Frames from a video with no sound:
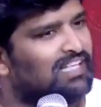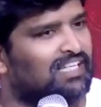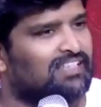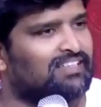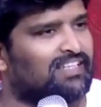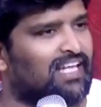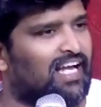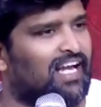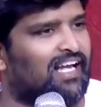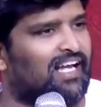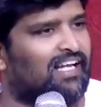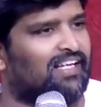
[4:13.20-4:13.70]

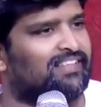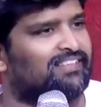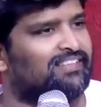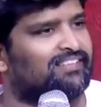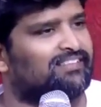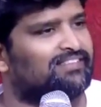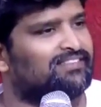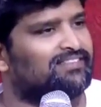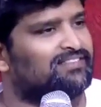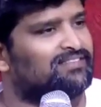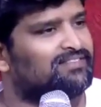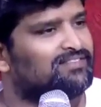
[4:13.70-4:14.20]
అంతే
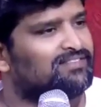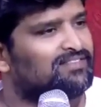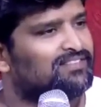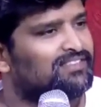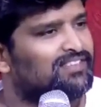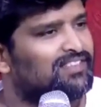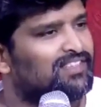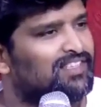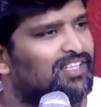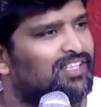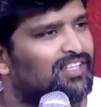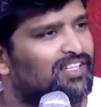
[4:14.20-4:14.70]

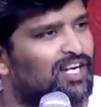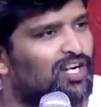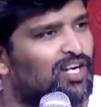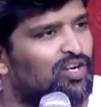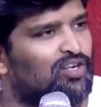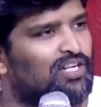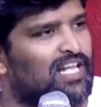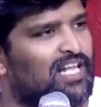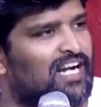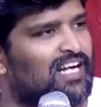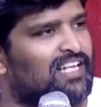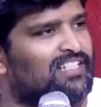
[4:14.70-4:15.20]

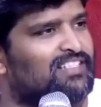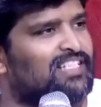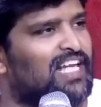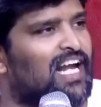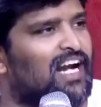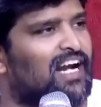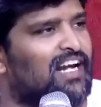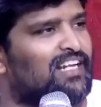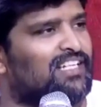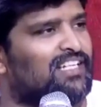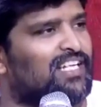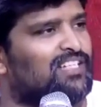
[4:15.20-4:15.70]
రెండు నెలల
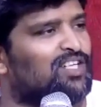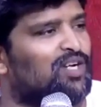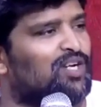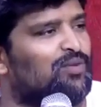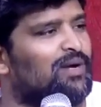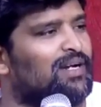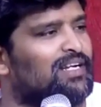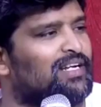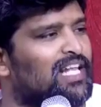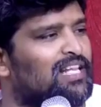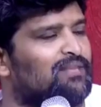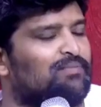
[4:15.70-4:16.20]
శాలరీ చేతిలో
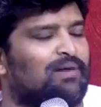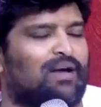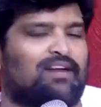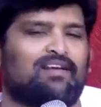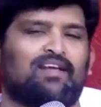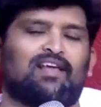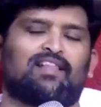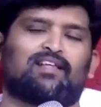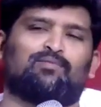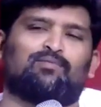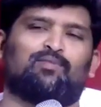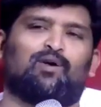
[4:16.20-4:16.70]
పెట్టేది
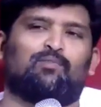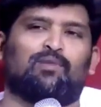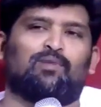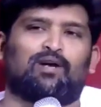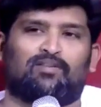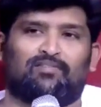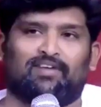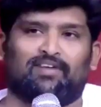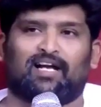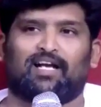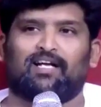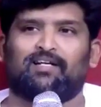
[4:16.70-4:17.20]
మర్యాదకు
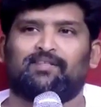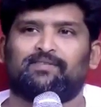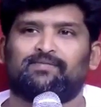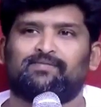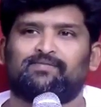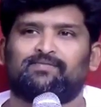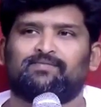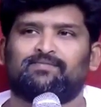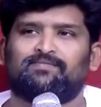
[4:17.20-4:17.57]
పోమంటాం కదా